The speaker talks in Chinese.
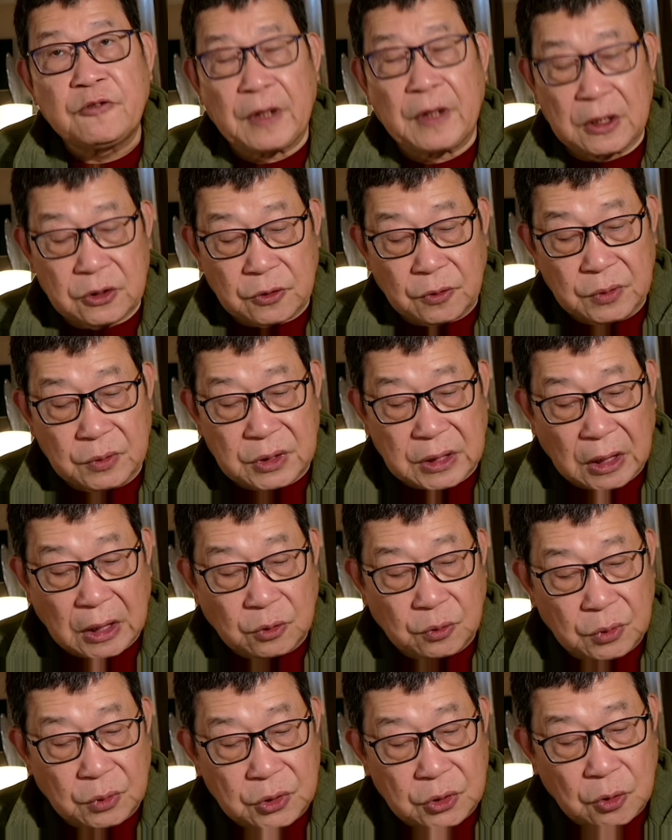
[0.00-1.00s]
放松
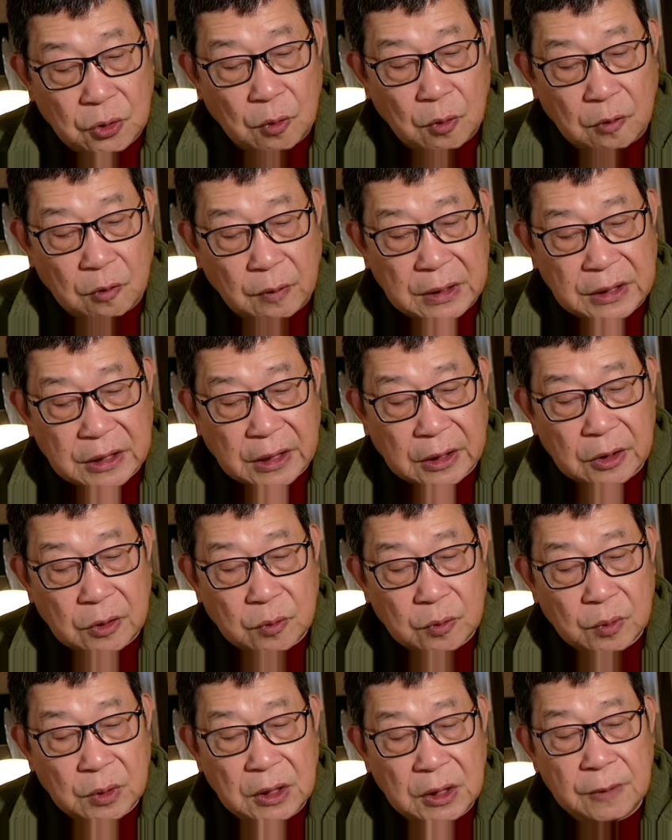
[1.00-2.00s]
整顿中国官场的
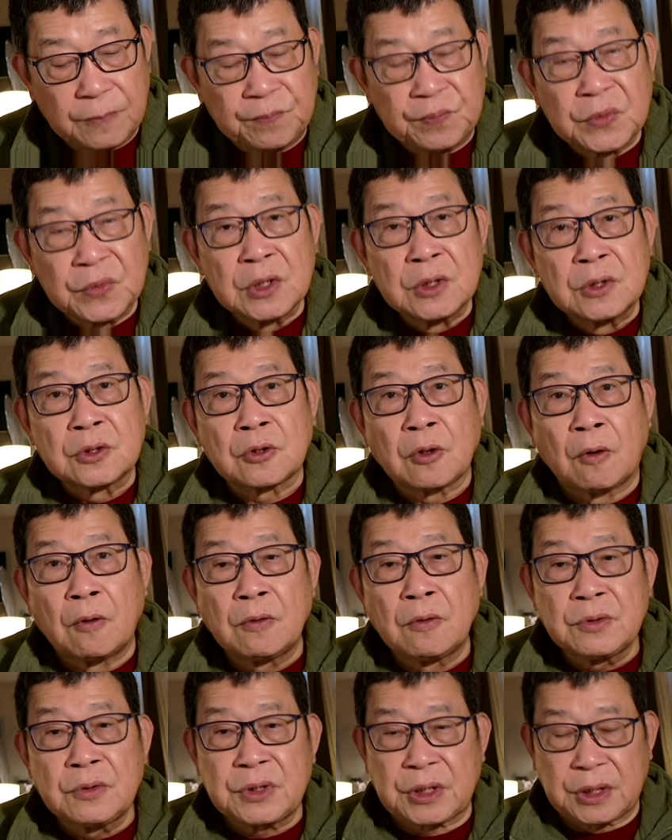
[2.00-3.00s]
努力，
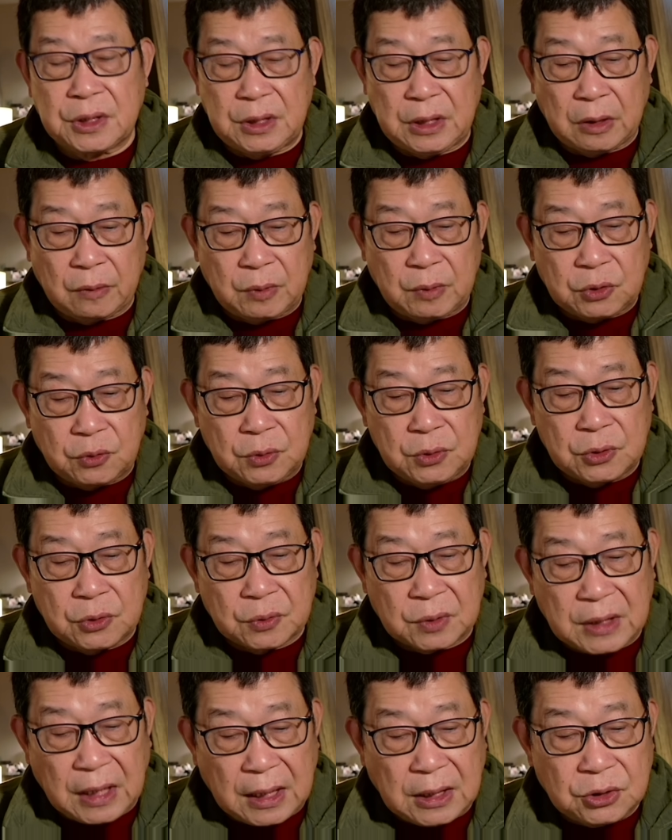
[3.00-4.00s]
同时也会敦
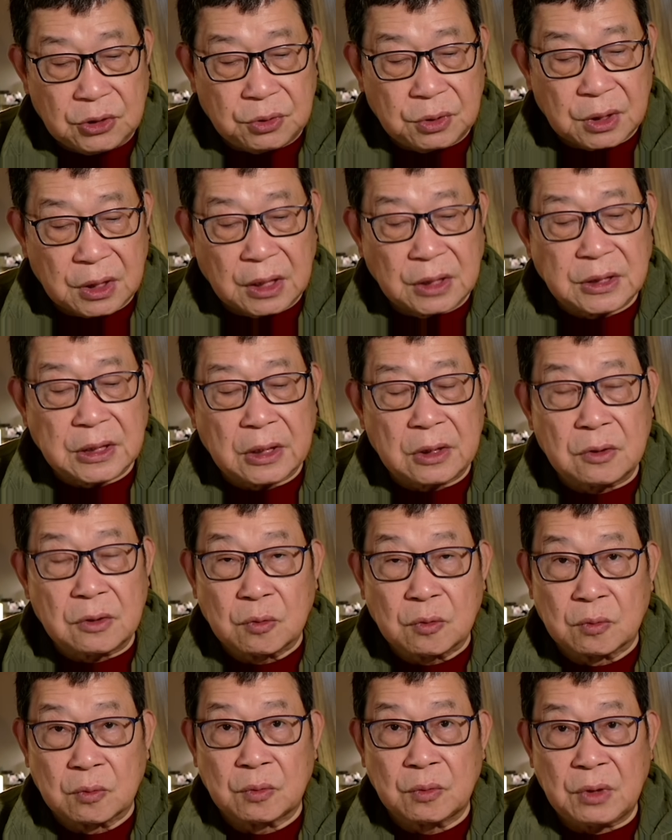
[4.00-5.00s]
促当局更加
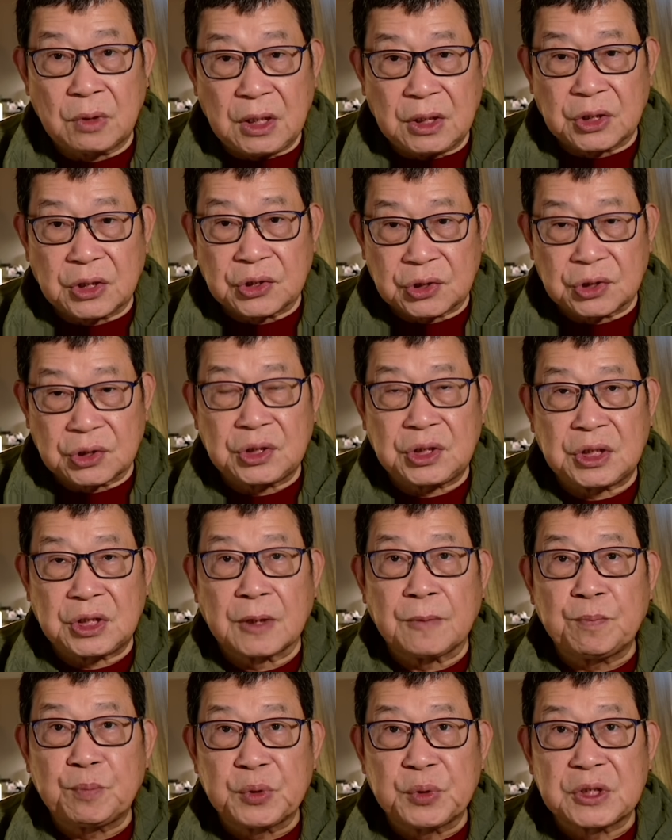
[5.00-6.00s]
努力的执
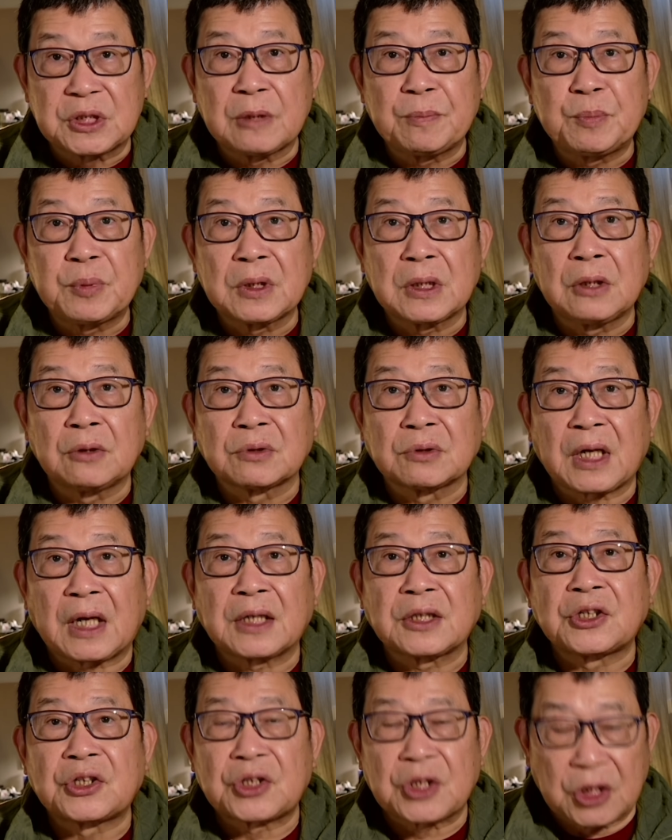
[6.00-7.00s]
行不折不扣
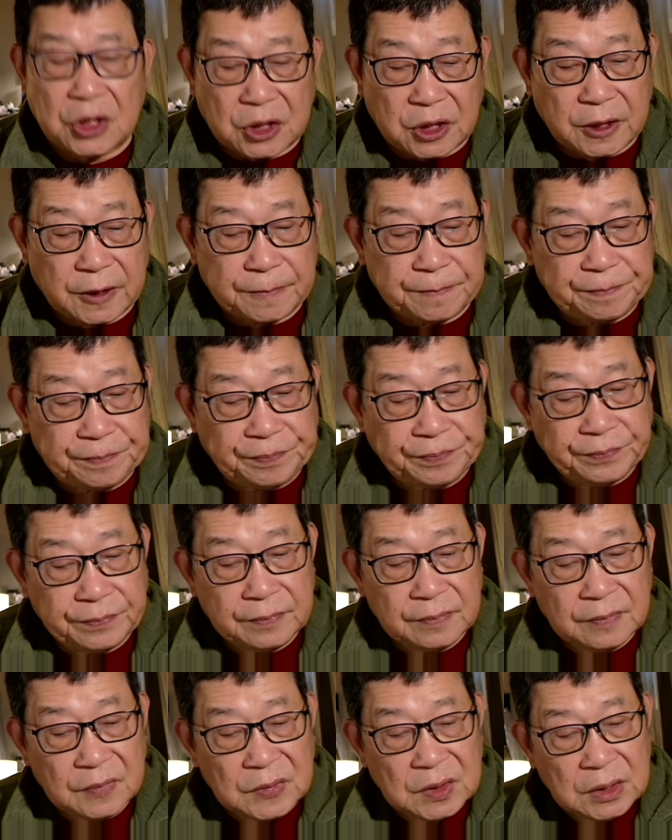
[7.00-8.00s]
他的政策。
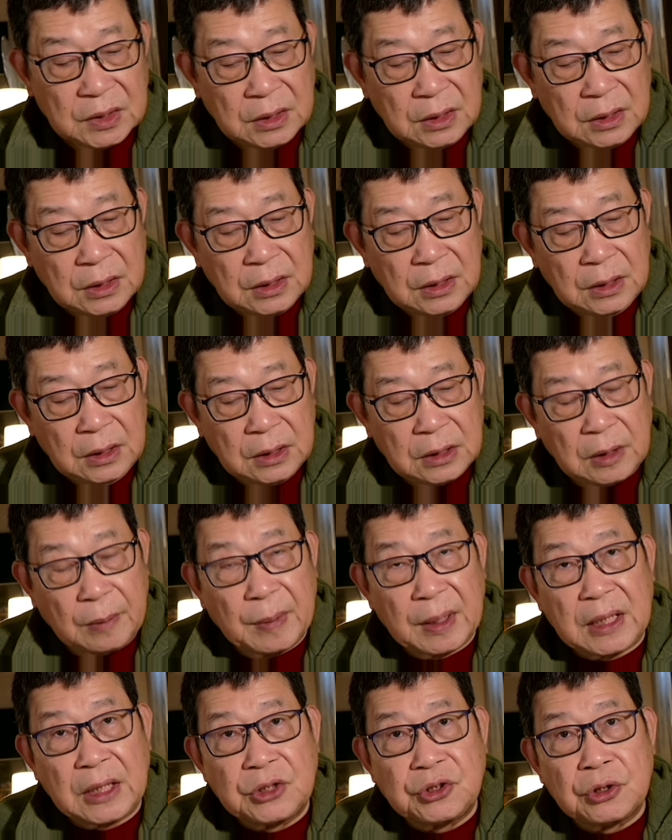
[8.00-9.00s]

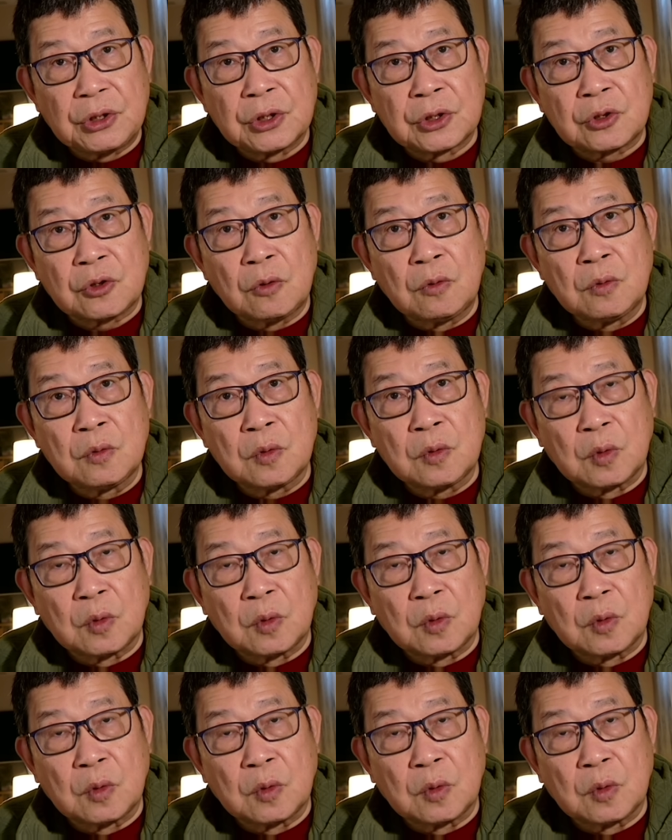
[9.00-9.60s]
那么，根据中